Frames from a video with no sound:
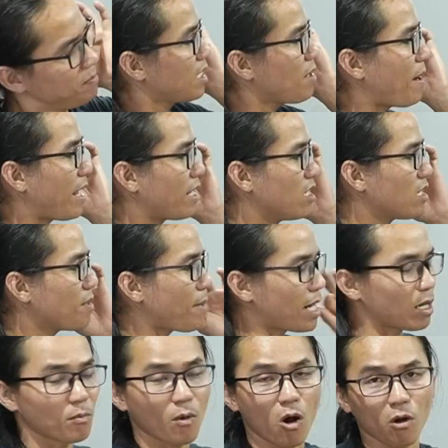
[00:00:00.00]
Các bạn đưa cái mặt
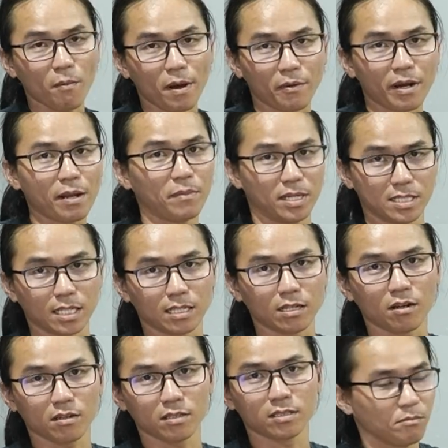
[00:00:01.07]
đồng hồ của bạn qua đây mình xịt
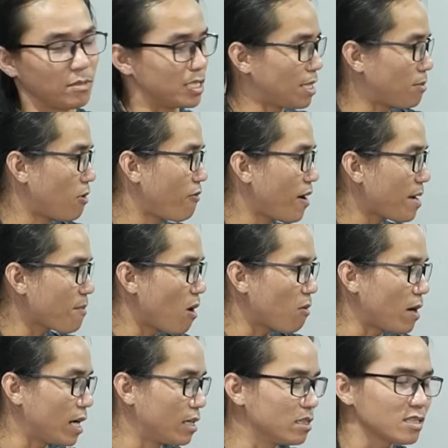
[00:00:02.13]
cho, mình xịt một phát một
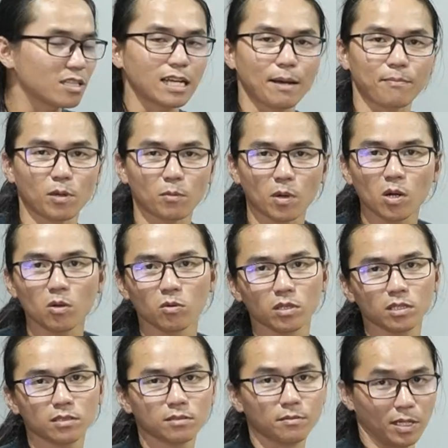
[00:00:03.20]
là nước nó ngập trong đó luôn á,
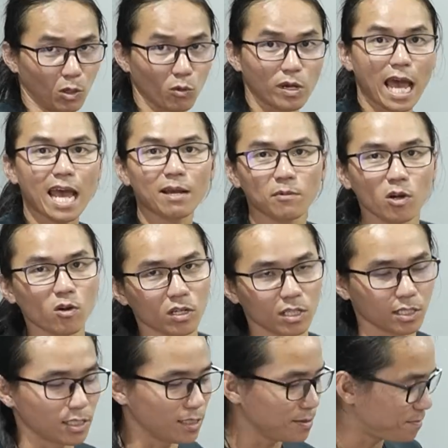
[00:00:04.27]
mình nuôi cái trong đó còn
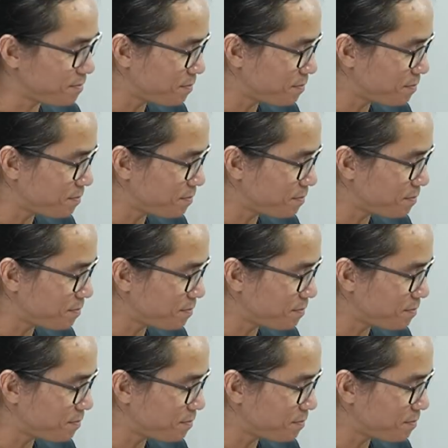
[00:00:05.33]
được nữa.